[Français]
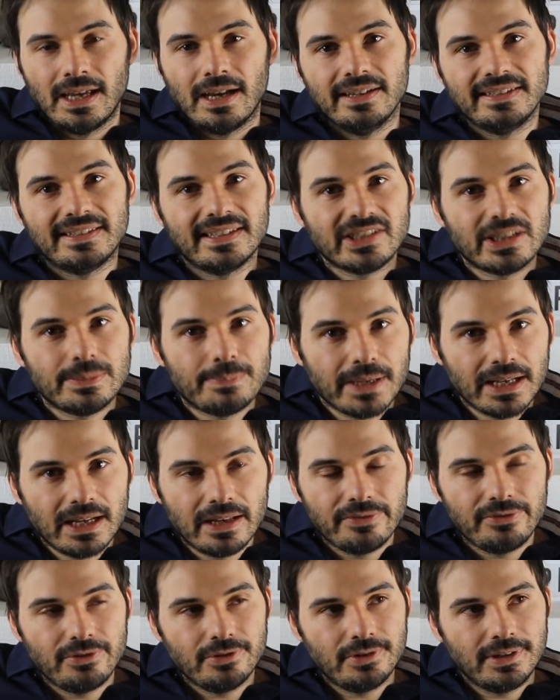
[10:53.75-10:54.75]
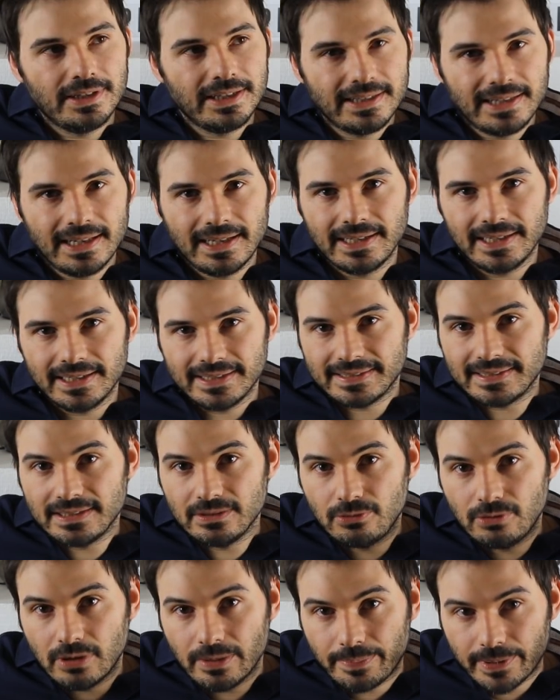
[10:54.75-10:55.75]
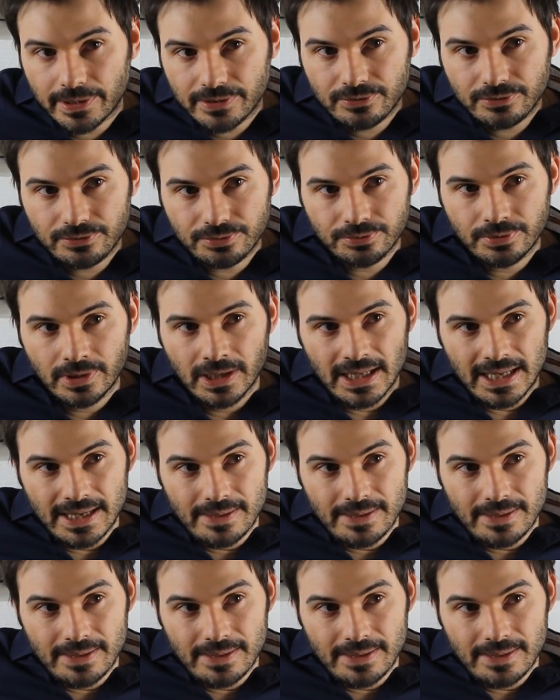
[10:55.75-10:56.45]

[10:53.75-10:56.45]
il ne s'agit pas de la violer, de l'agresser ou quoi, pas du tout.